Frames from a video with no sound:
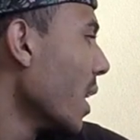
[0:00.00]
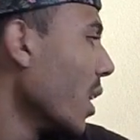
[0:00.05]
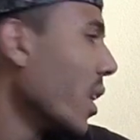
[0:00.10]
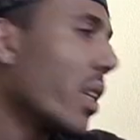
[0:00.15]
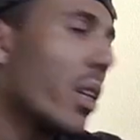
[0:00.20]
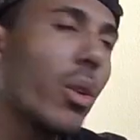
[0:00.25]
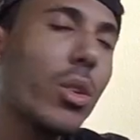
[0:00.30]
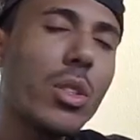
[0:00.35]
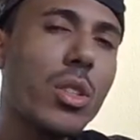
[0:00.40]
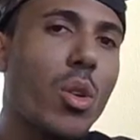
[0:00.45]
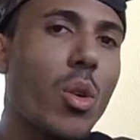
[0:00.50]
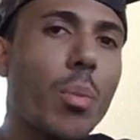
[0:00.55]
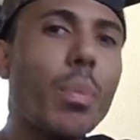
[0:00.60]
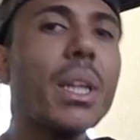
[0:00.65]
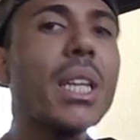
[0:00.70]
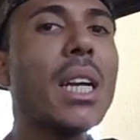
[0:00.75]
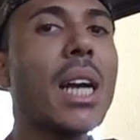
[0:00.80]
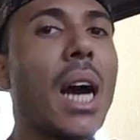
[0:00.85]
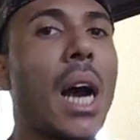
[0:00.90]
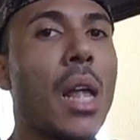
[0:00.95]
é um negócio
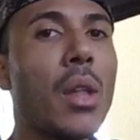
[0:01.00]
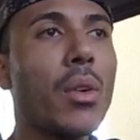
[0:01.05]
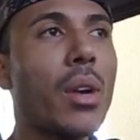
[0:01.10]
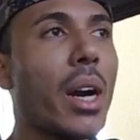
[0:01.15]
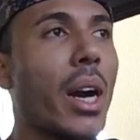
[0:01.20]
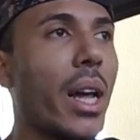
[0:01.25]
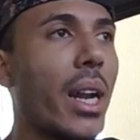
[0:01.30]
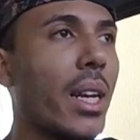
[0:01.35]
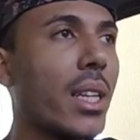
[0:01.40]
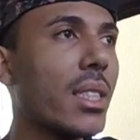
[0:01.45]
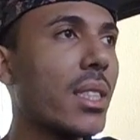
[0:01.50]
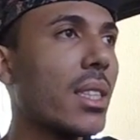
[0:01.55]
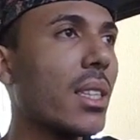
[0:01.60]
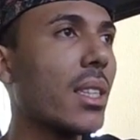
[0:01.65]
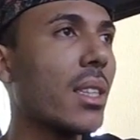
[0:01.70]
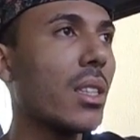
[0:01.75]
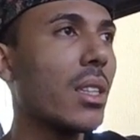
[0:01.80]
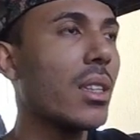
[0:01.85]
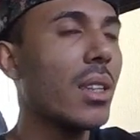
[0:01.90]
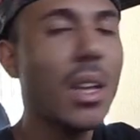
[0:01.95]
complicado, cara.
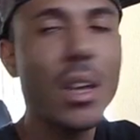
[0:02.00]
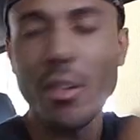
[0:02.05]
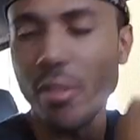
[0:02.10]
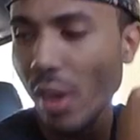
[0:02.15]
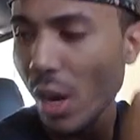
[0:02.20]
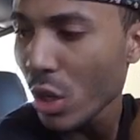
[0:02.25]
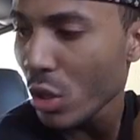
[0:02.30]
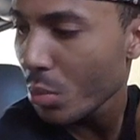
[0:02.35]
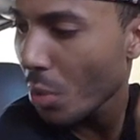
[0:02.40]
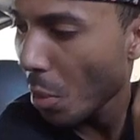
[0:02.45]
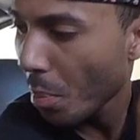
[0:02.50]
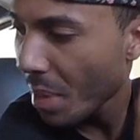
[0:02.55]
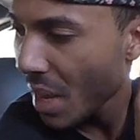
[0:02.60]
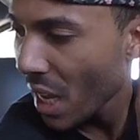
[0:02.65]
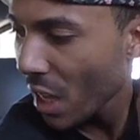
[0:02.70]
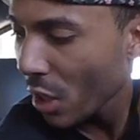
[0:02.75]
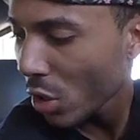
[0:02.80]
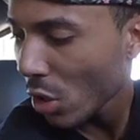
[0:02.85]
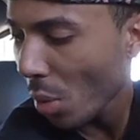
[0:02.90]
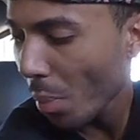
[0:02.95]
Esse, eh, vários
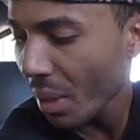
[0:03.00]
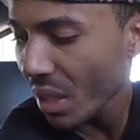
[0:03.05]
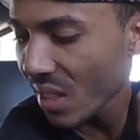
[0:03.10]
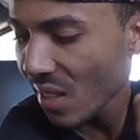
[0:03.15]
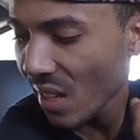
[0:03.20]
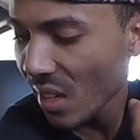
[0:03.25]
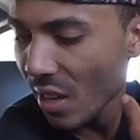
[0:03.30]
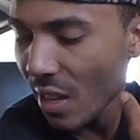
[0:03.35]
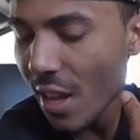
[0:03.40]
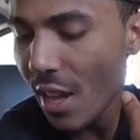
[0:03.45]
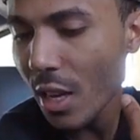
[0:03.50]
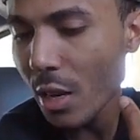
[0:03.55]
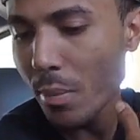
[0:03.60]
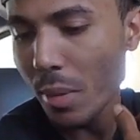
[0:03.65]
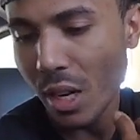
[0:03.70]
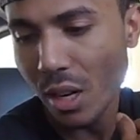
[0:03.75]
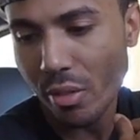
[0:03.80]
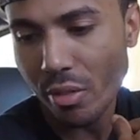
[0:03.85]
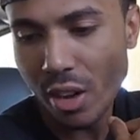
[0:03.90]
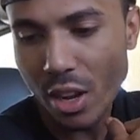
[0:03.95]
momentos que eu passei nele,
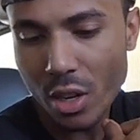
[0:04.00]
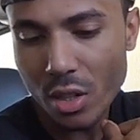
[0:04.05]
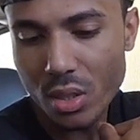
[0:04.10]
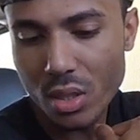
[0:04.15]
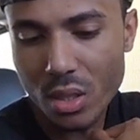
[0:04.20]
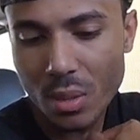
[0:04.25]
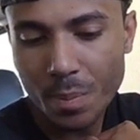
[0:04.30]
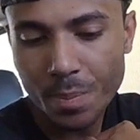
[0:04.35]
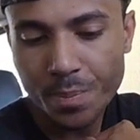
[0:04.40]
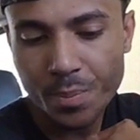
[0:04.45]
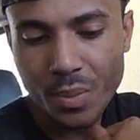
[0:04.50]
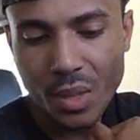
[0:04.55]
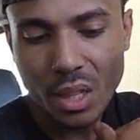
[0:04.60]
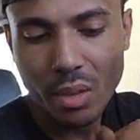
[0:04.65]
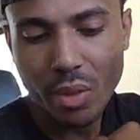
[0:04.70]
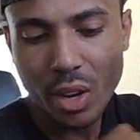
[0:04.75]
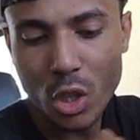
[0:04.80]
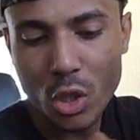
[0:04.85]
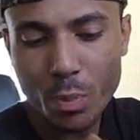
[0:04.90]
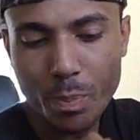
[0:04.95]
mano. Vários,
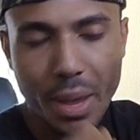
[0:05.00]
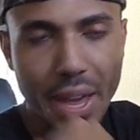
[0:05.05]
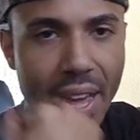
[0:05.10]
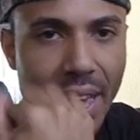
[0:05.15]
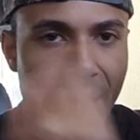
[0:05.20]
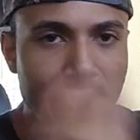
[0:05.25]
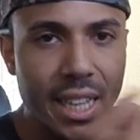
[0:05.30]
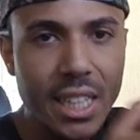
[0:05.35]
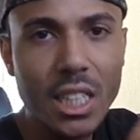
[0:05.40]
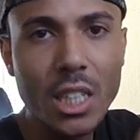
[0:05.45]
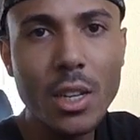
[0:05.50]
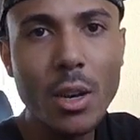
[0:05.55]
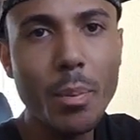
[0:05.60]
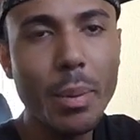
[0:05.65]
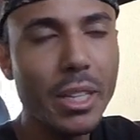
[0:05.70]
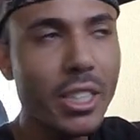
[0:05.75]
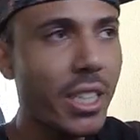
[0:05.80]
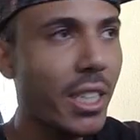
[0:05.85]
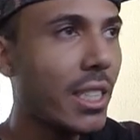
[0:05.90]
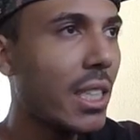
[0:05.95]
vários perrengues que eu
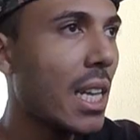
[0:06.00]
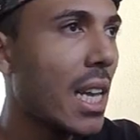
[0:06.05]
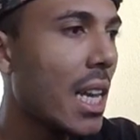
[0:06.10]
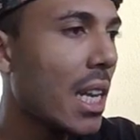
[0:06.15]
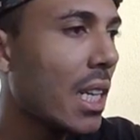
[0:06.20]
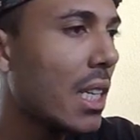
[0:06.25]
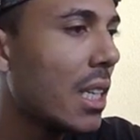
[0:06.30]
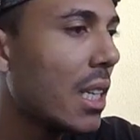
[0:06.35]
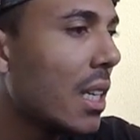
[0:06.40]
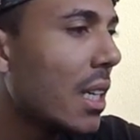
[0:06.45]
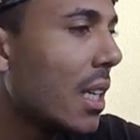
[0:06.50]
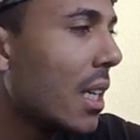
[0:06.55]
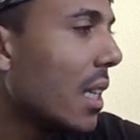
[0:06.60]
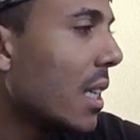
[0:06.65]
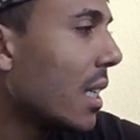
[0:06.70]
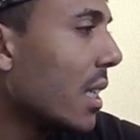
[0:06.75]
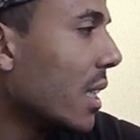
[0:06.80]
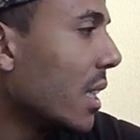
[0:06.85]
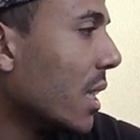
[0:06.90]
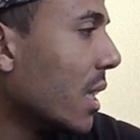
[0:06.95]
passei nele.
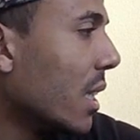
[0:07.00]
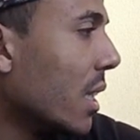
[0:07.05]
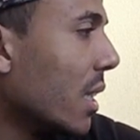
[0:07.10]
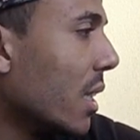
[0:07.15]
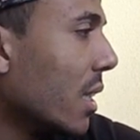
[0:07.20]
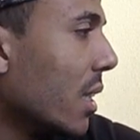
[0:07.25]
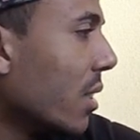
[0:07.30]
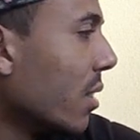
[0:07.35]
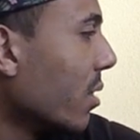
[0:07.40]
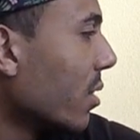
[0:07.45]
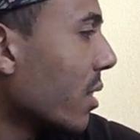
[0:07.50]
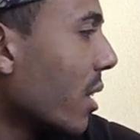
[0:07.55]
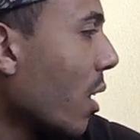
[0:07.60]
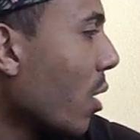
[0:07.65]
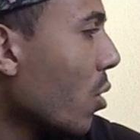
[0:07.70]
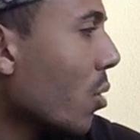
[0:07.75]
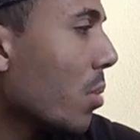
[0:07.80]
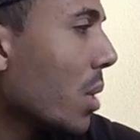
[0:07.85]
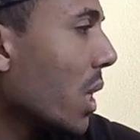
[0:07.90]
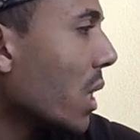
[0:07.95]
E,
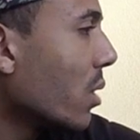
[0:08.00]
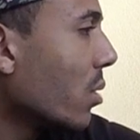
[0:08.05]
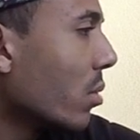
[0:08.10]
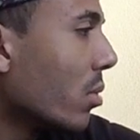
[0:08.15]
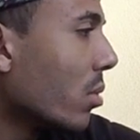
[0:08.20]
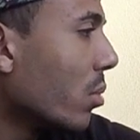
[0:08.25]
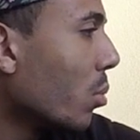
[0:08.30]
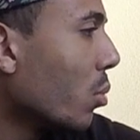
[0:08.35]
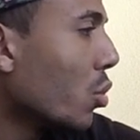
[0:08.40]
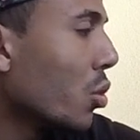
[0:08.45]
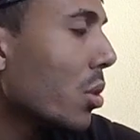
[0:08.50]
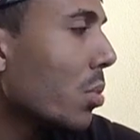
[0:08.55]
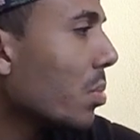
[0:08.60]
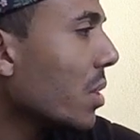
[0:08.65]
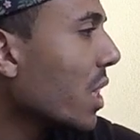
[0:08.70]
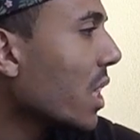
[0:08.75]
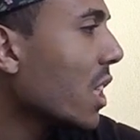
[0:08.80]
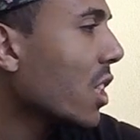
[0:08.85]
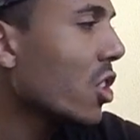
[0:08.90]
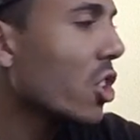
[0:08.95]
então, mano, muitos
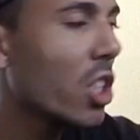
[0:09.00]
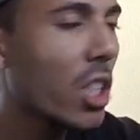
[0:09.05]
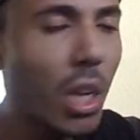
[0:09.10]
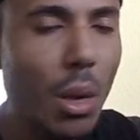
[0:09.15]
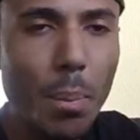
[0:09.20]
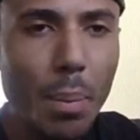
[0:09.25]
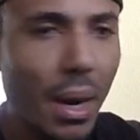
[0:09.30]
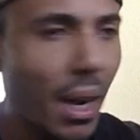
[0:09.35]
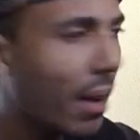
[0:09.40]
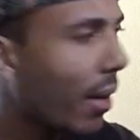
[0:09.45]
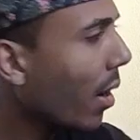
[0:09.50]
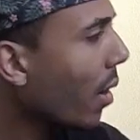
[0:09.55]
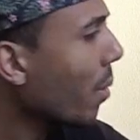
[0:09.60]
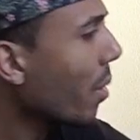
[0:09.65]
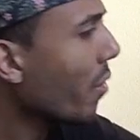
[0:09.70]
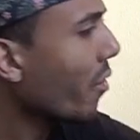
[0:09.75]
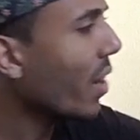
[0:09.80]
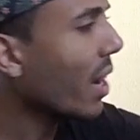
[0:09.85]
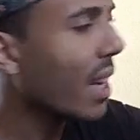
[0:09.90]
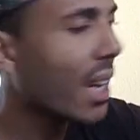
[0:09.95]
me criticam pra
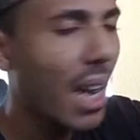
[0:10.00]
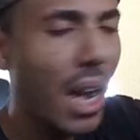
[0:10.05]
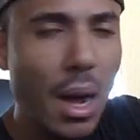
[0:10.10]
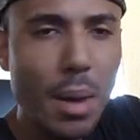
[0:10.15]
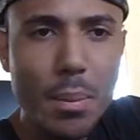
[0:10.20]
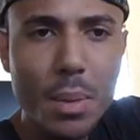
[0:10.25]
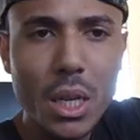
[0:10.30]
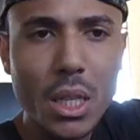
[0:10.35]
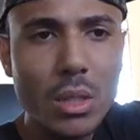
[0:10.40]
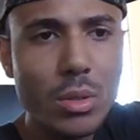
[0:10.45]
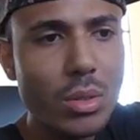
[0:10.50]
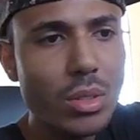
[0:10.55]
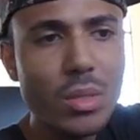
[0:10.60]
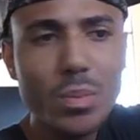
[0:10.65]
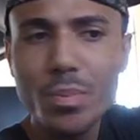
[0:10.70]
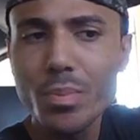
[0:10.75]
caramba. fala, Ah, mano,